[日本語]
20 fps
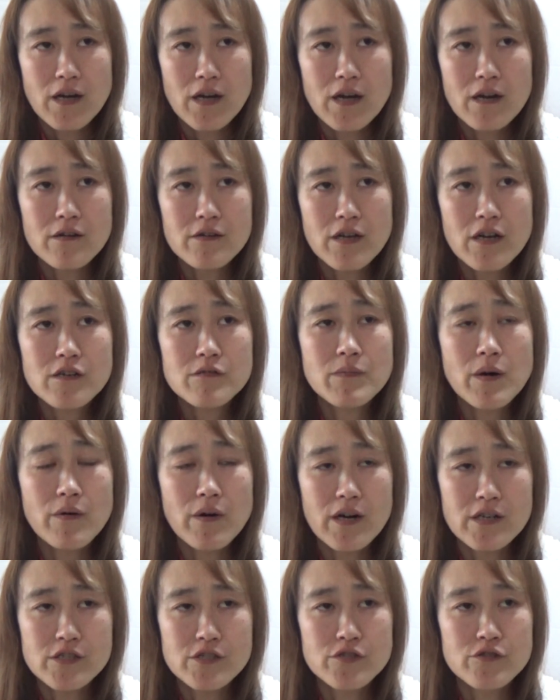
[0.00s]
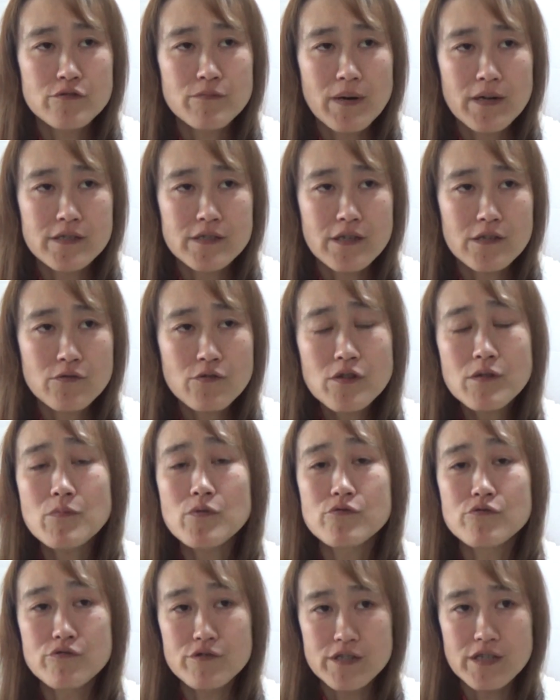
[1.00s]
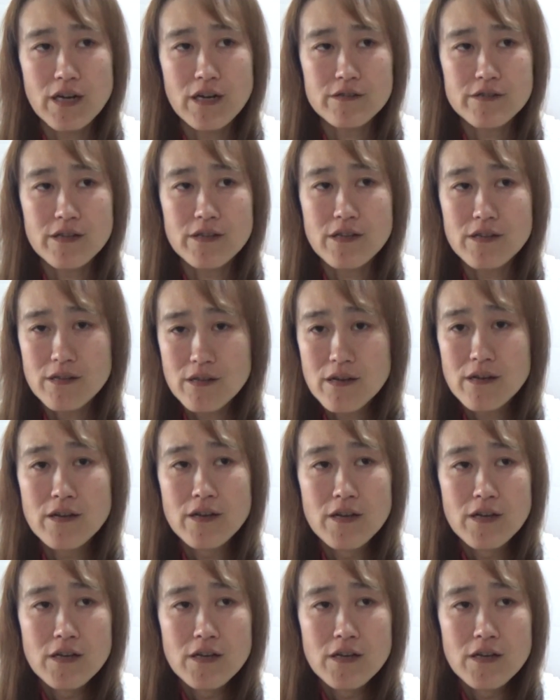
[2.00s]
早く100万を80万にさ、それでも苦しいはずやねんね。